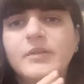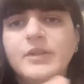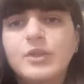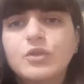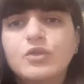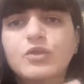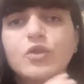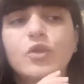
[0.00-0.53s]
vi
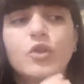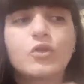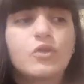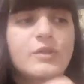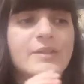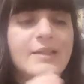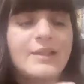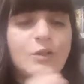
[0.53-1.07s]
dico solo che io
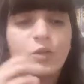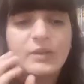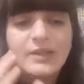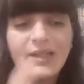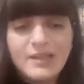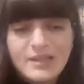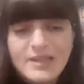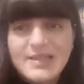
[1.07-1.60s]
sono stata
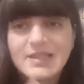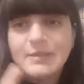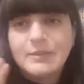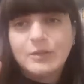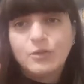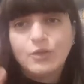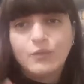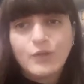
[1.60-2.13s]

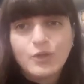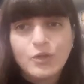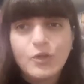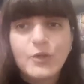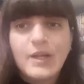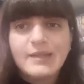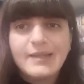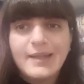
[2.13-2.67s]
contentissima e non vedo
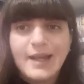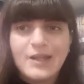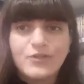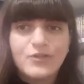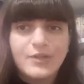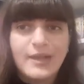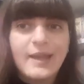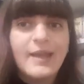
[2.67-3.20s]
l'ora di
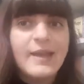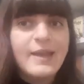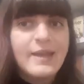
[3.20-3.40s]
leggere